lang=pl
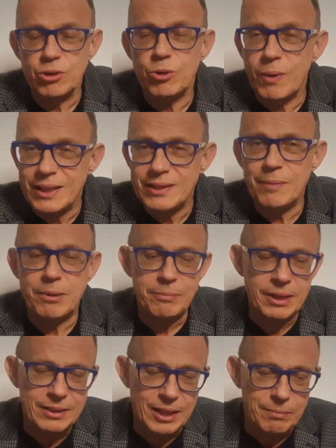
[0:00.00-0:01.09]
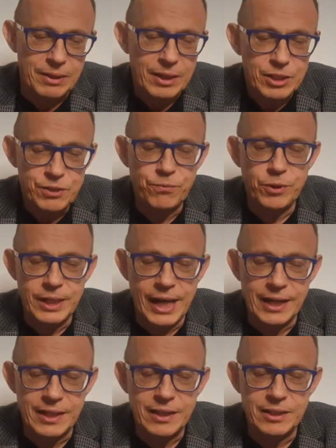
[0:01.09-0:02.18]
dokładnie pamiętam swój
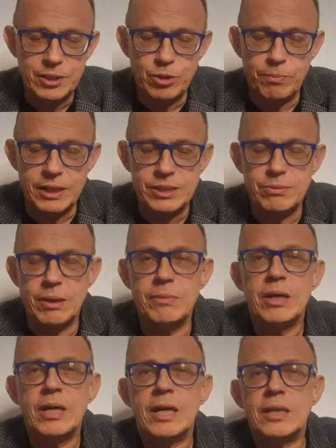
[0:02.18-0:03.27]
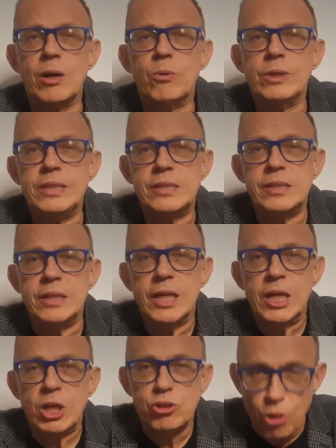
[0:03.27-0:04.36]
lęk, gdy zobaczyłem na ulicy
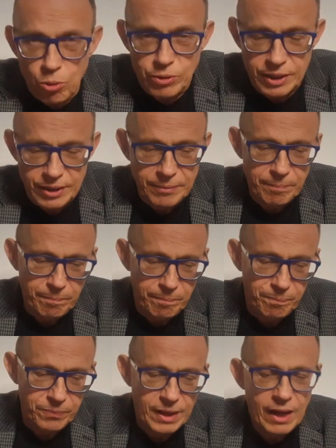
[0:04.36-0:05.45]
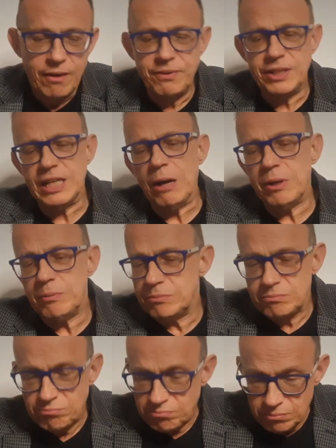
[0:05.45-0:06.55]
czołgi.
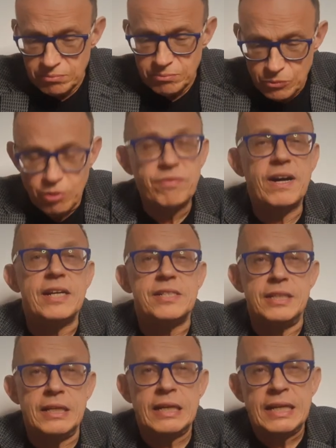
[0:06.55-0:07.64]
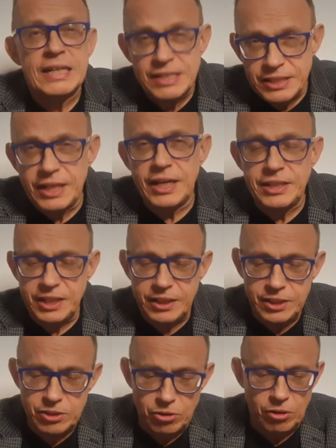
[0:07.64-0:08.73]
Wiedziałem, to ważne, że dzieje się
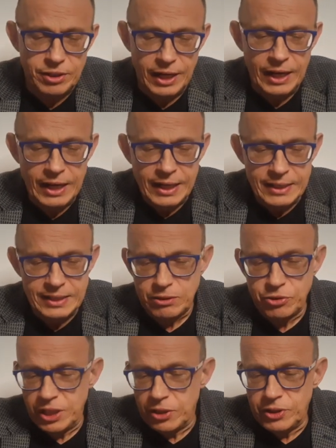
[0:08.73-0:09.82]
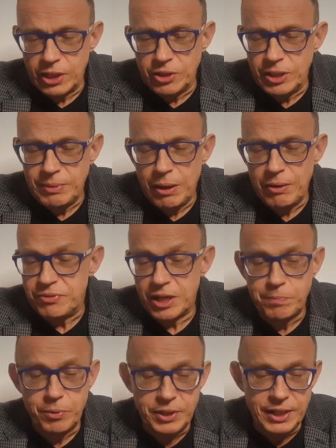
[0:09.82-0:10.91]
historia. Za to zielonego nie miałem
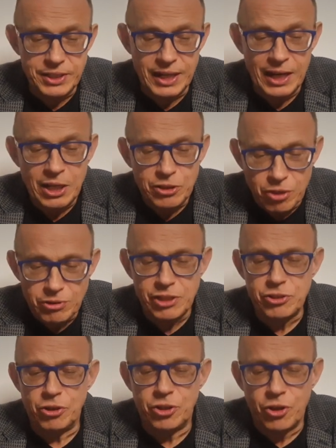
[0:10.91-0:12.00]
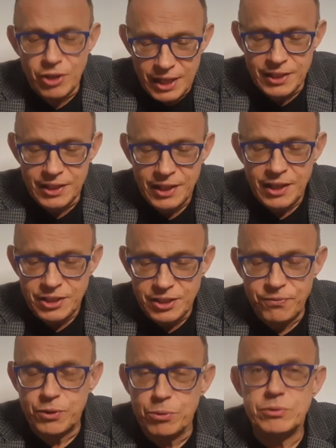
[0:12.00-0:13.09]
wszak pojęcia, co też do cholery się
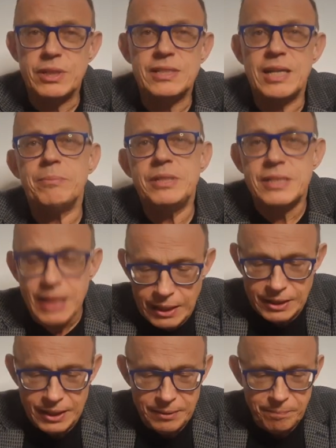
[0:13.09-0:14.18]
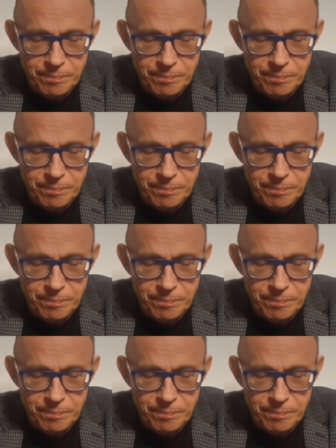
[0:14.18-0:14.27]
wkrótce z nami stanie